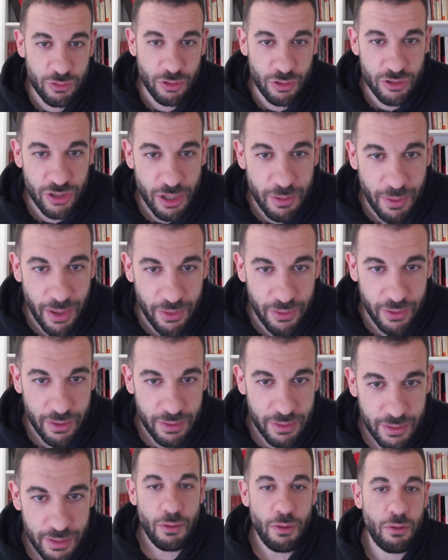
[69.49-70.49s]
conservador.
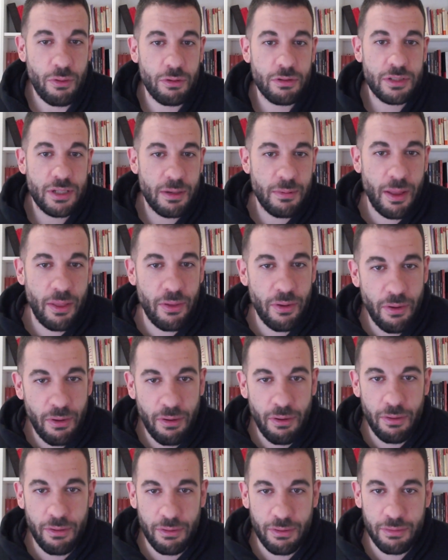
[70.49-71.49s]
O
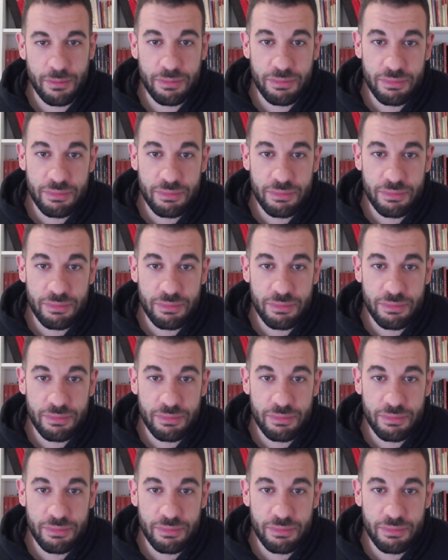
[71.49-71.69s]
conservador